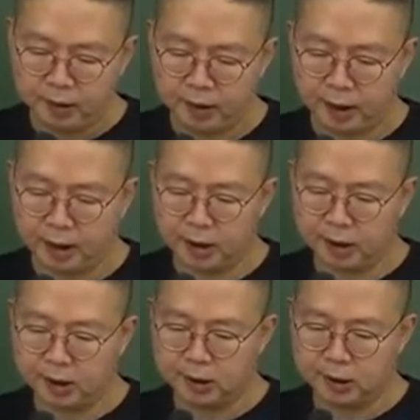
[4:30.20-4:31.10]

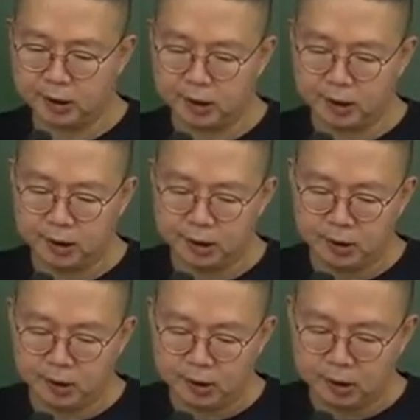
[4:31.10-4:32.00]
일단
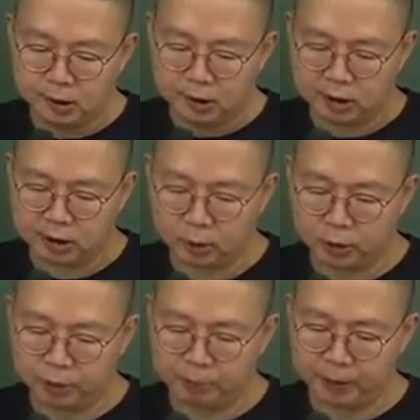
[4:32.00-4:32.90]

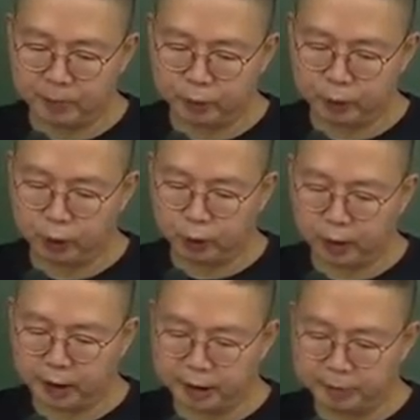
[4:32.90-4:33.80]
취소심판, 무효동
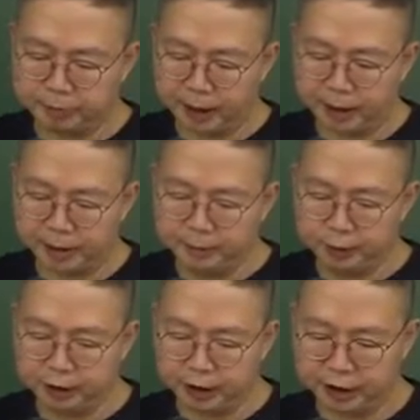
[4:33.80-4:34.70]
확인심판,
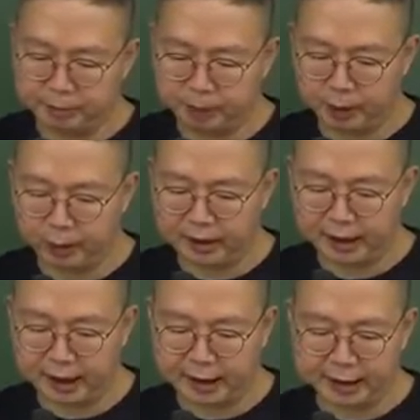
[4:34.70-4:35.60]
의무이행심판 이렇게
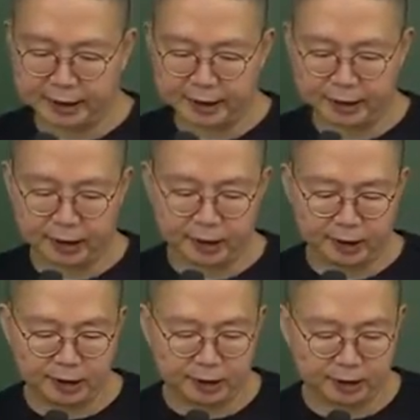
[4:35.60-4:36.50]
세 가지가
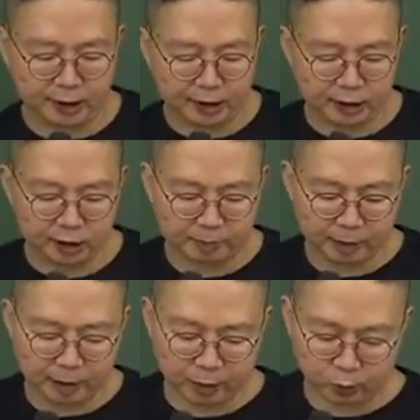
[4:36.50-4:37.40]
있어요. 그래서
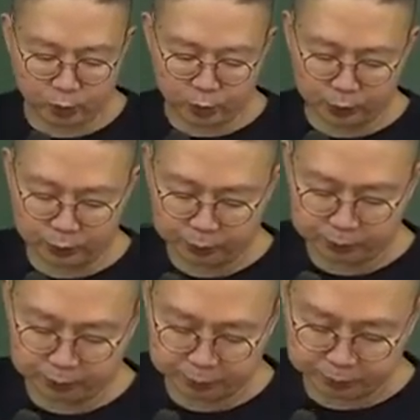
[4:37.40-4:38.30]
행정심판의 종류.
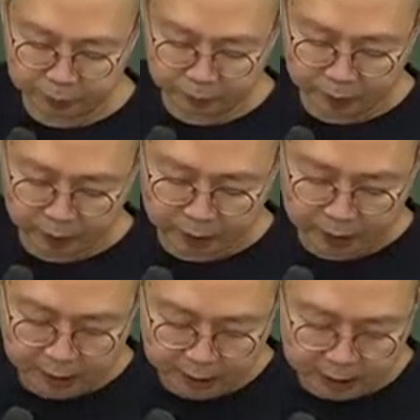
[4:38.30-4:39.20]

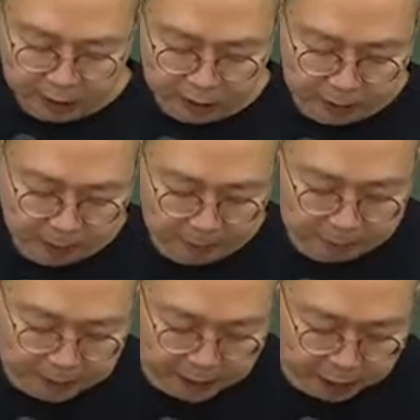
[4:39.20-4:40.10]

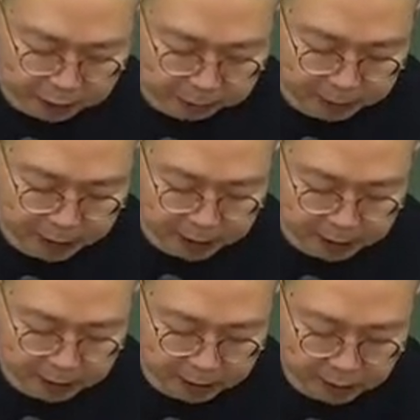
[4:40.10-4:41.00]
행정심판법상
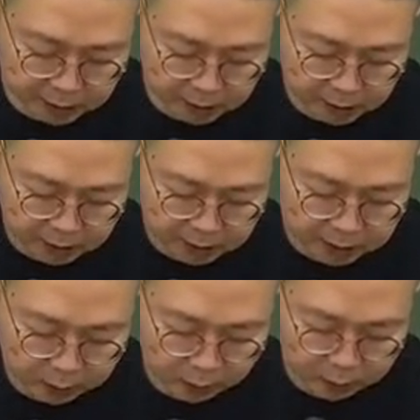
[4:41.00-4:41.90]
행정심판에는
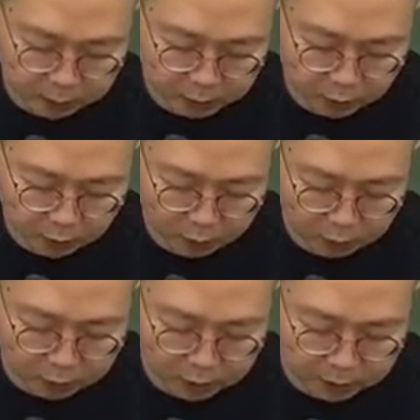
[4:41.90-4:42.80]
취소, 무효,
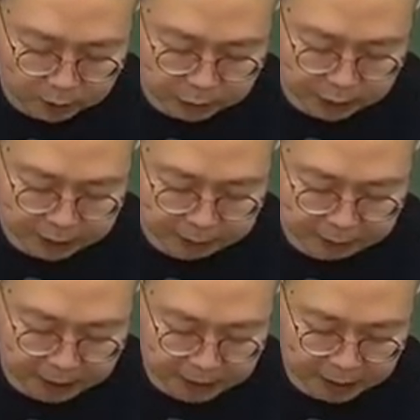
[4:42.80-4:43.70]

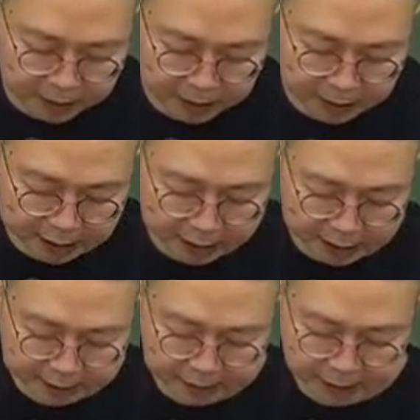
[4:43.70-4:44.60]
의무이행심판 이 세 가지가
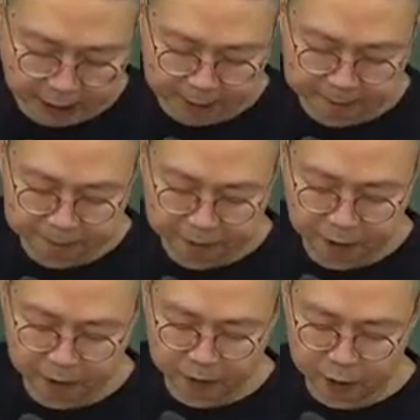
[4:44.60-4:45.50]
있습니다.
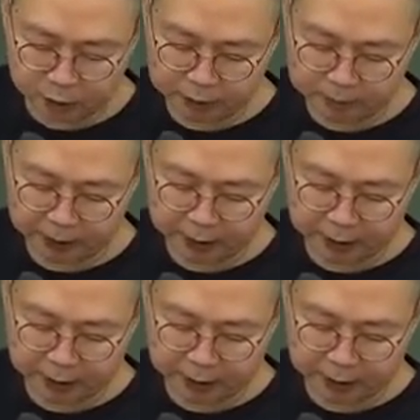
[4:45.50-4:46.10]
그럼 취소심판.